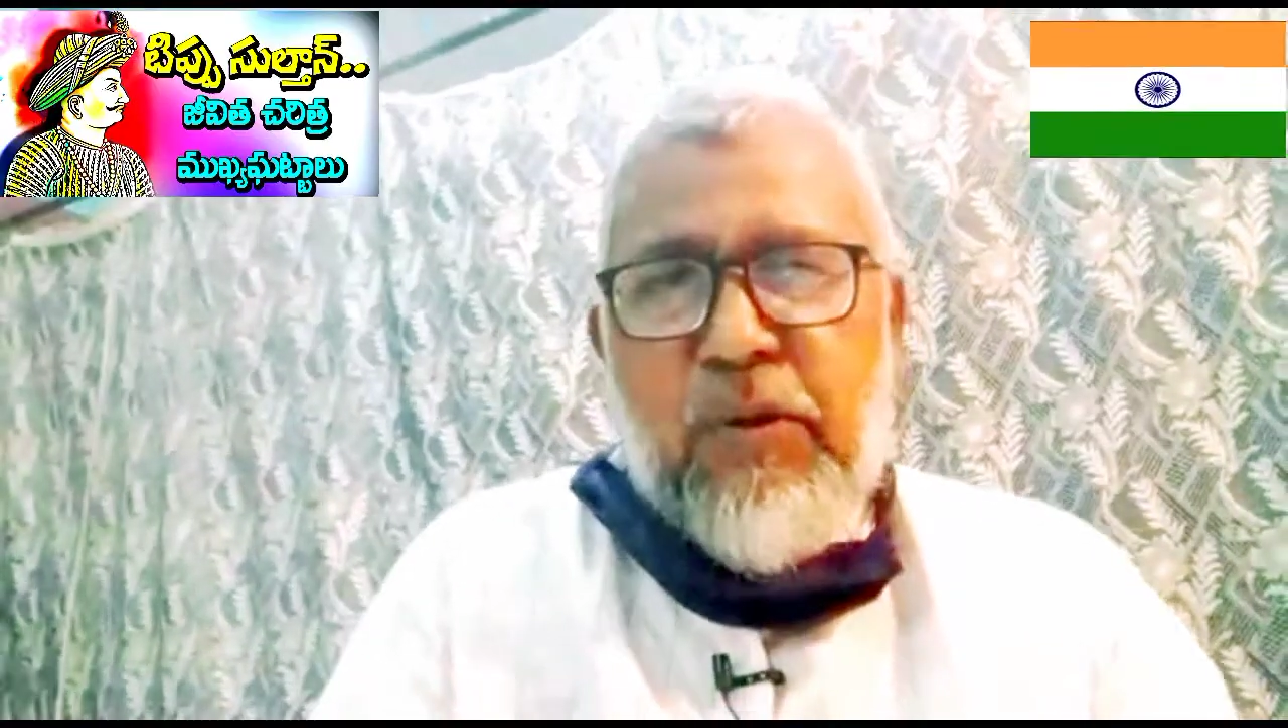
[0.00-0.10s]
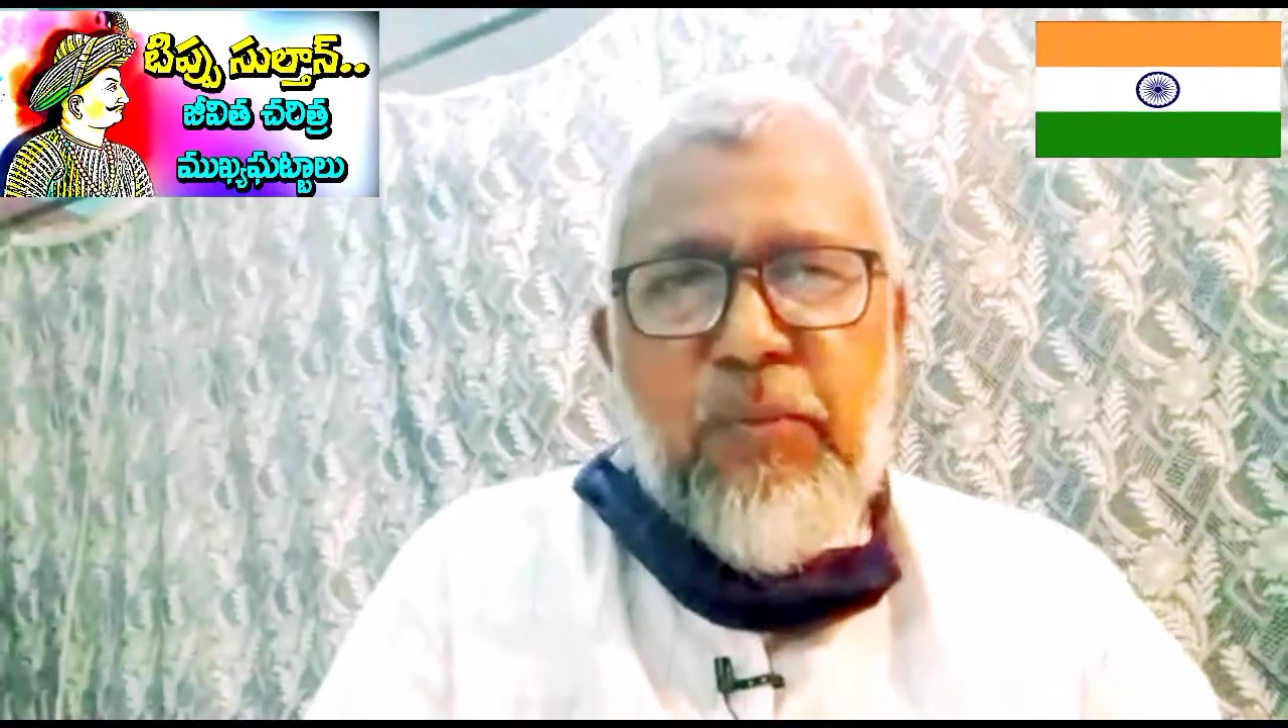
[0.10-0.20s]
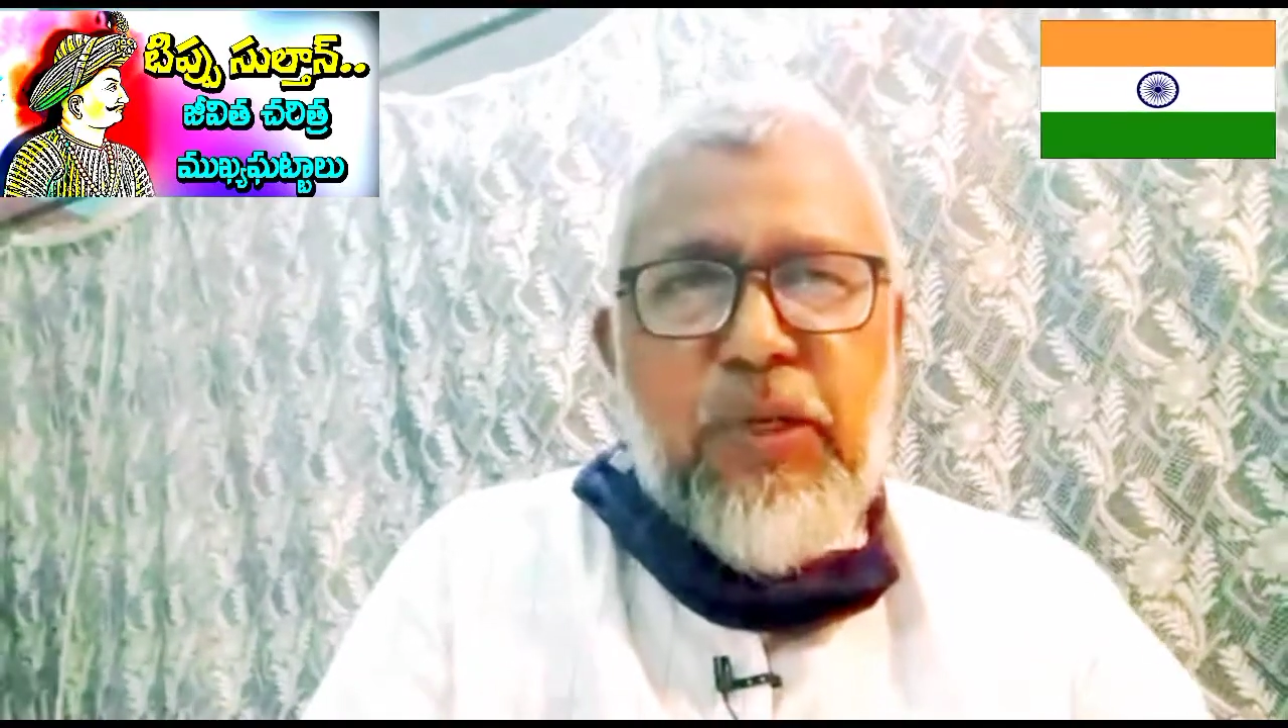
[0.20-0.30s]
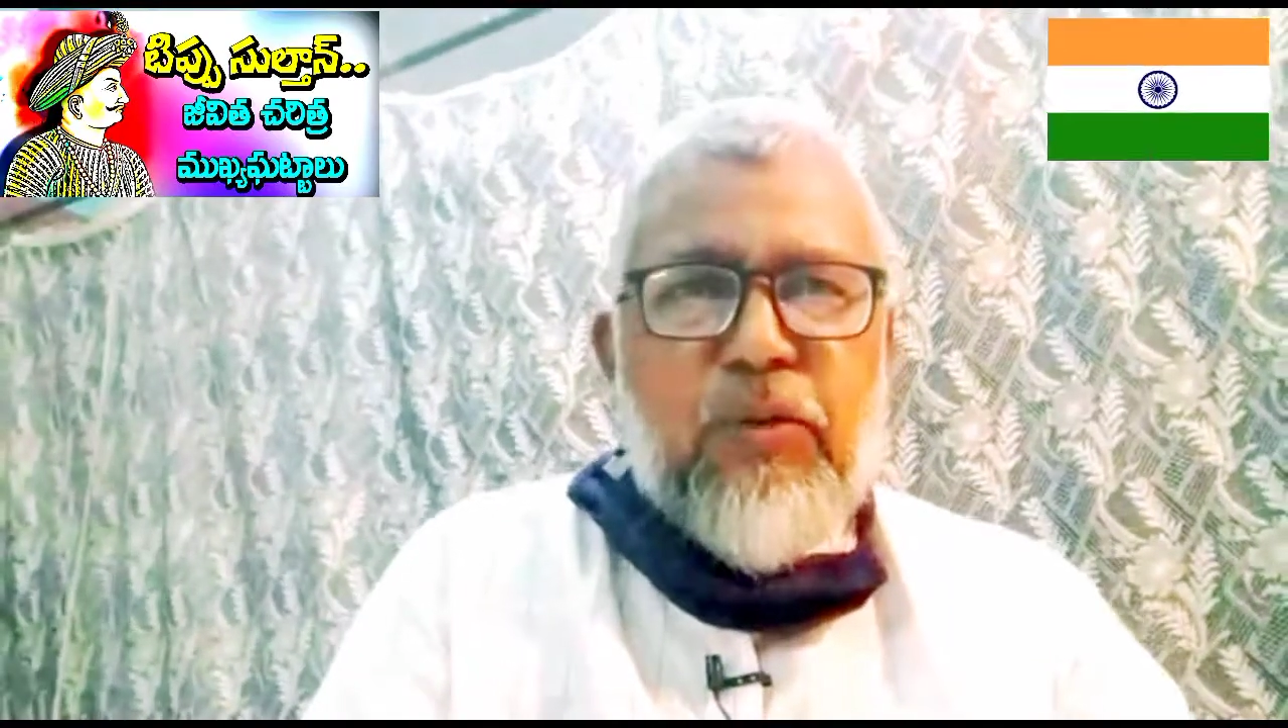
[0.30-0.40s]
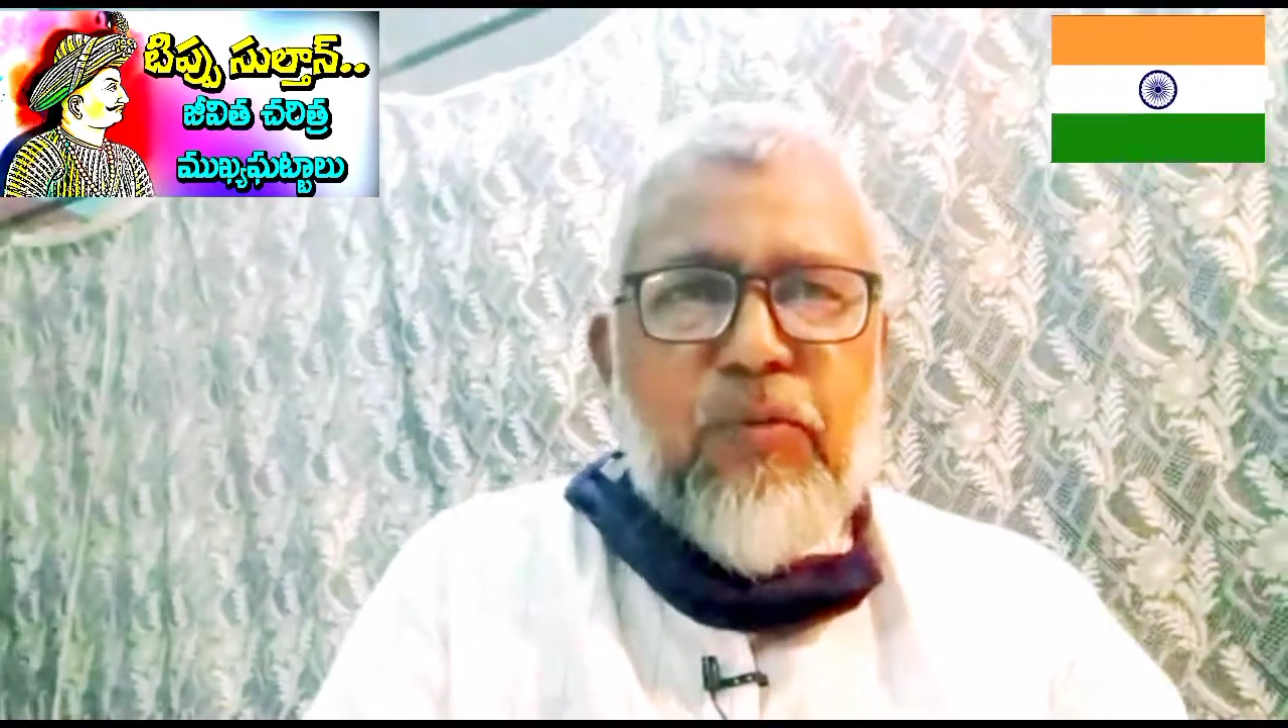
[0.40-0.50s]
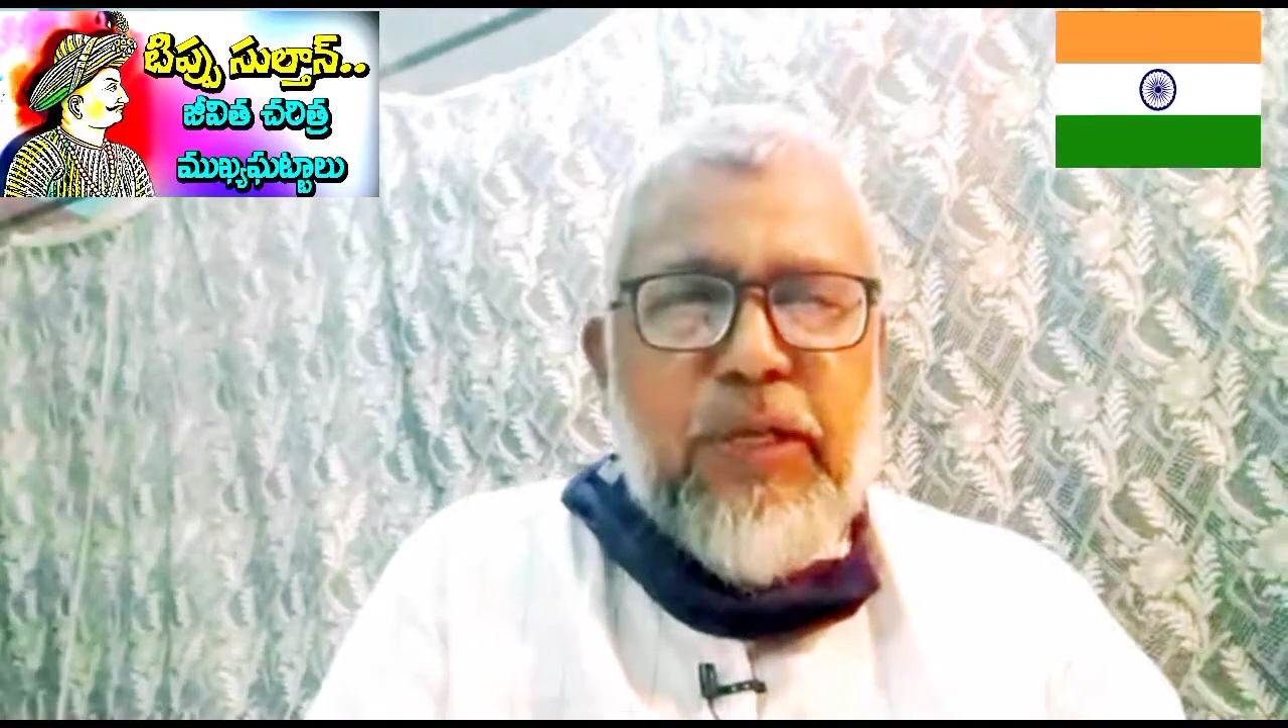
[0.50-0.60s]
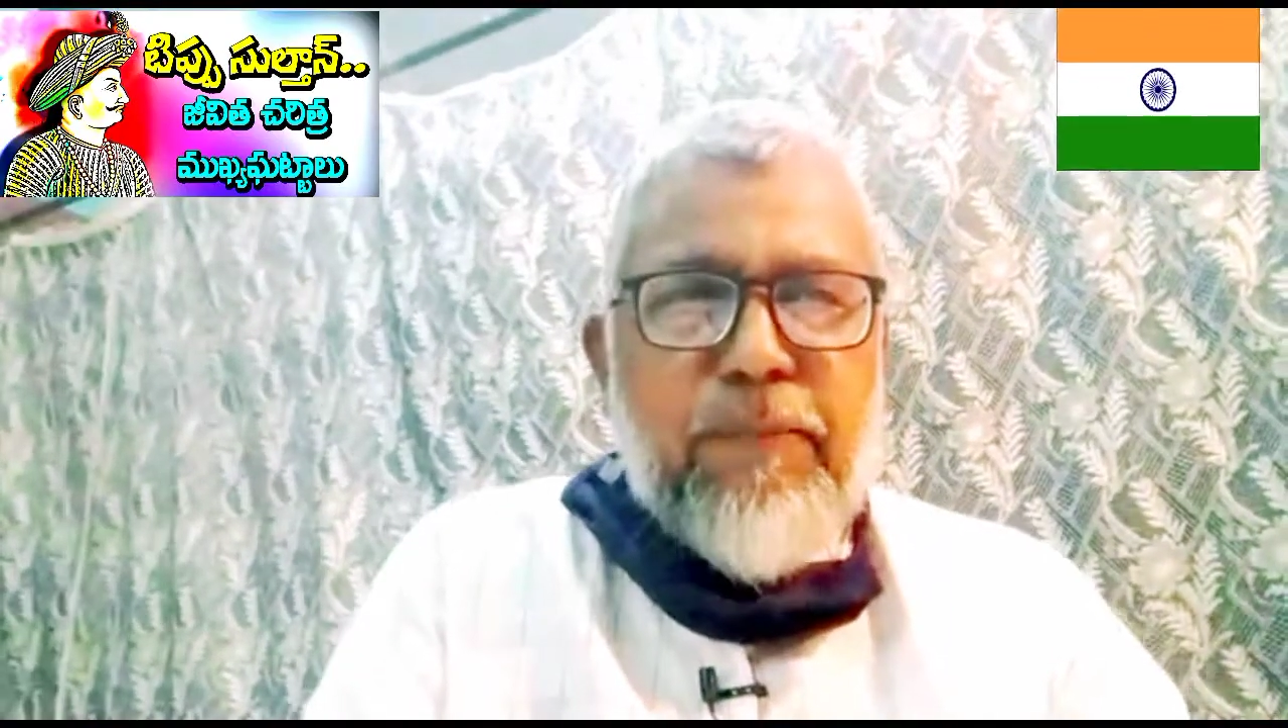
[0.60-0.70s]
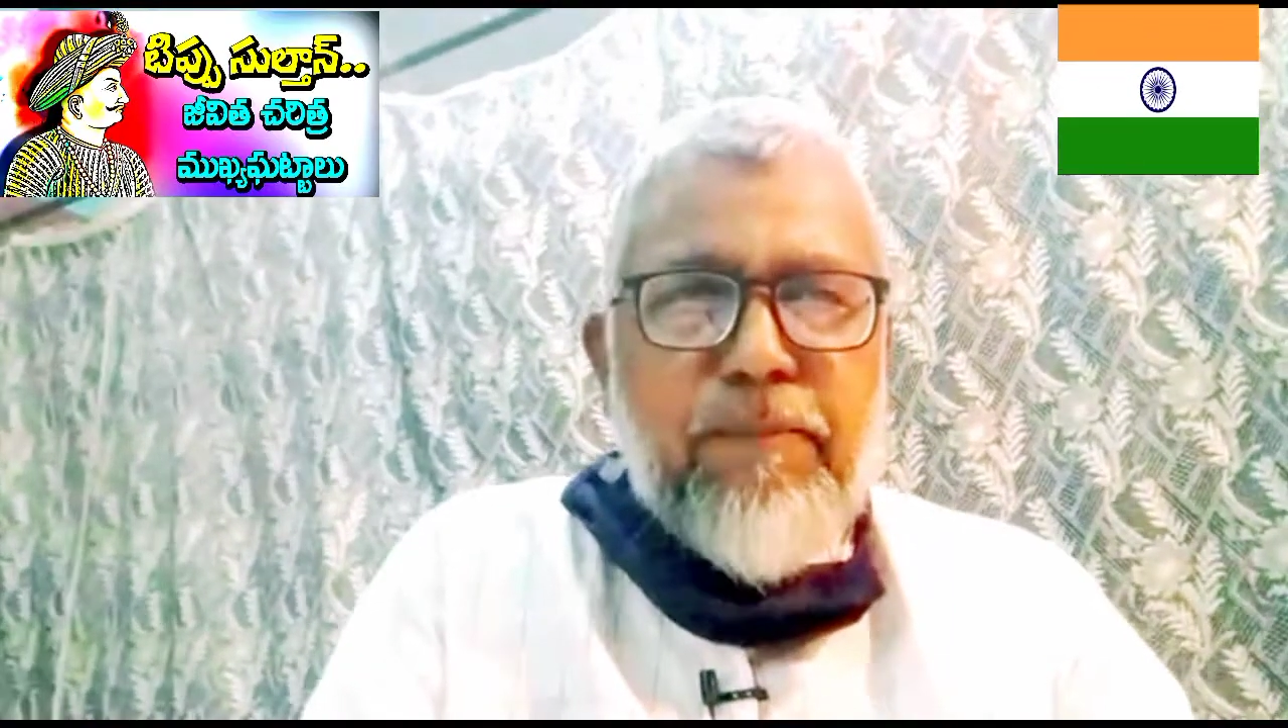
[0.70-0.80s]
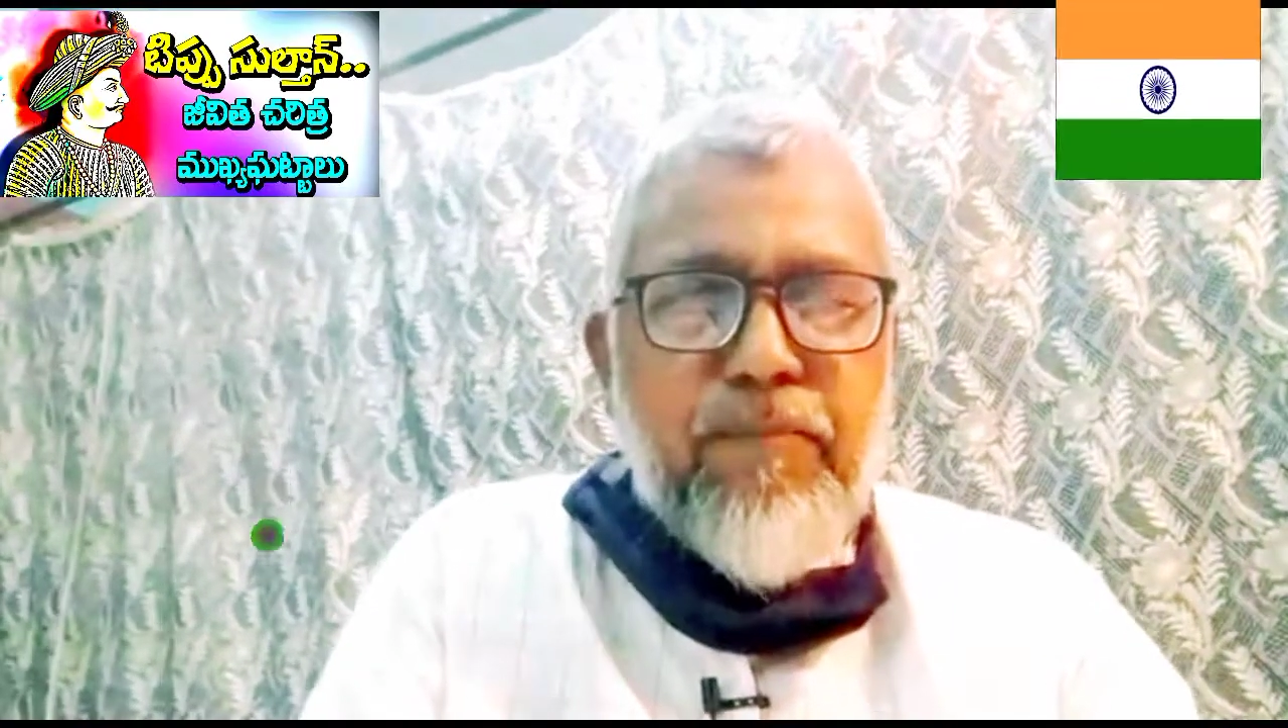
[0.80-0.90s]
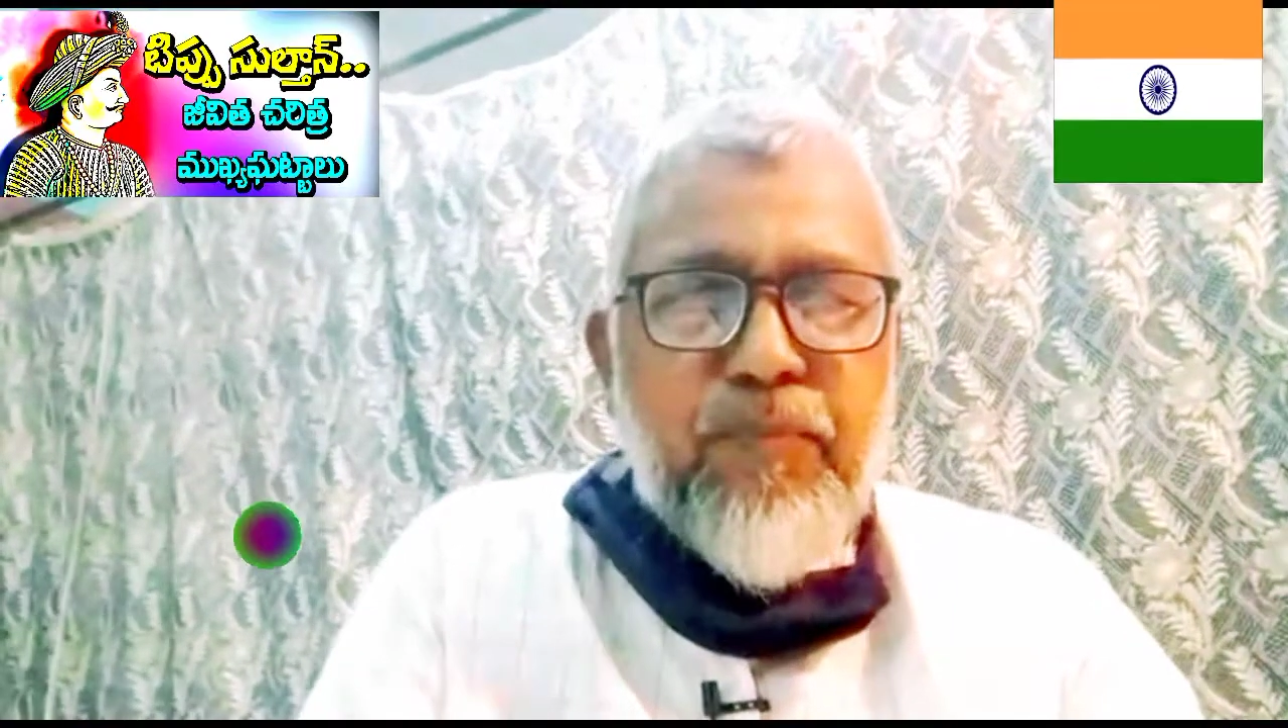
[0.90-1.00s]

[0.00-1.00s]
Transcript: రహమాన్ రహీం